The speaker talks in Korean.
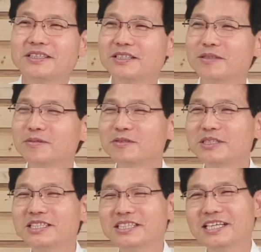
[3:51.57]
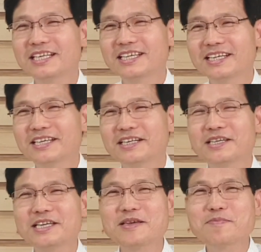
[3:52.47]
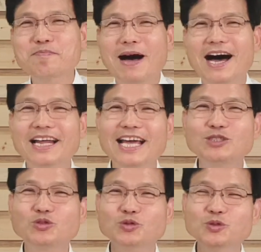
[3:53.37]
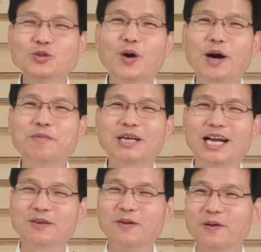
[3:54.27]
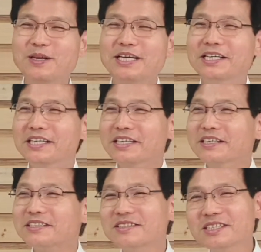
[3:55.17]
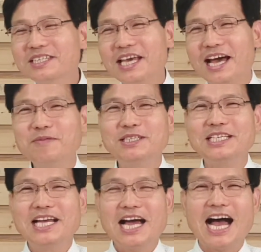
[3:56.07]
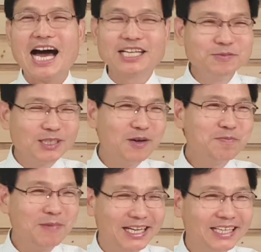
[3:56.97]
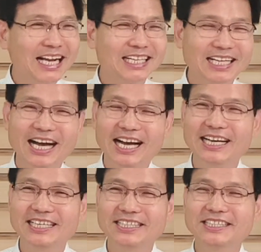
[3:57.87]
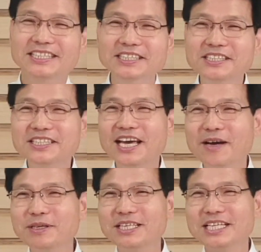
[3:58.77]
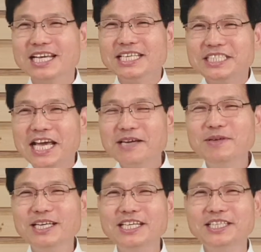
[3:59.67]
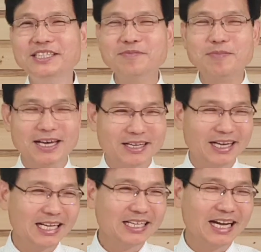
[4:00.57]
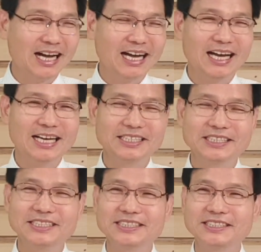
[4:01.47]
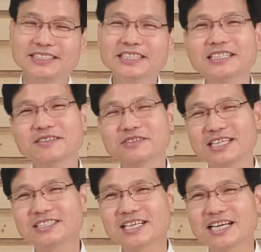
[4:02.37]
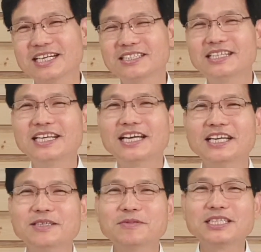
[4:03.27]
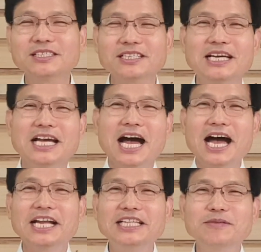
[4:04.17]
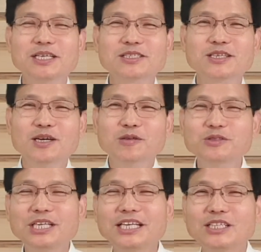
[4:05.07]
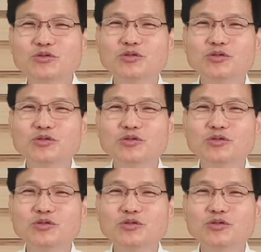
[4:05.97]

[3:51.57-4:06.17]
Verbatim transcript: 여러분 우리는 아, 이 말의 중요함을 알고 어떻게 하면 아름다운 말을 할까? 어떻게 하면 생명이 있는 말을 할까? 이거를 우리가 생각을 해야 됩니다. 그래서 하나님께서 우리에게